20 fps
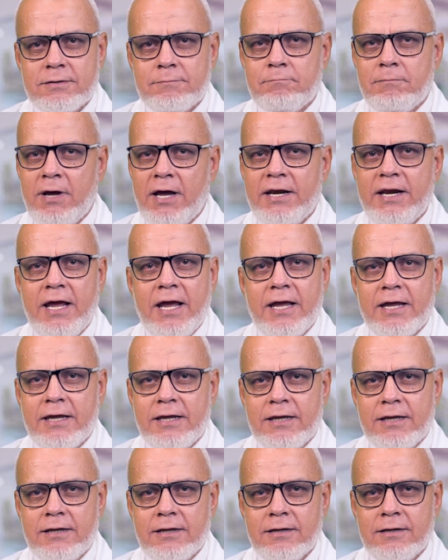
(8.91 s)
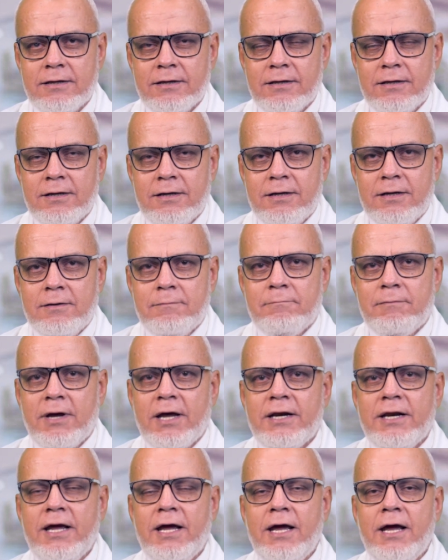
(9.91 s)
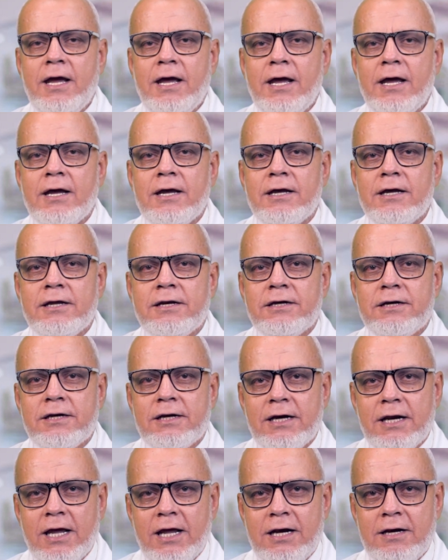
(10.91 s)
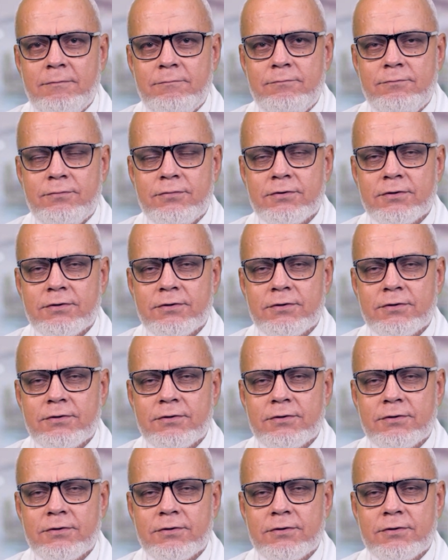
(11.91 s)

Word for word: معناها إيه؟ معناها إن القلب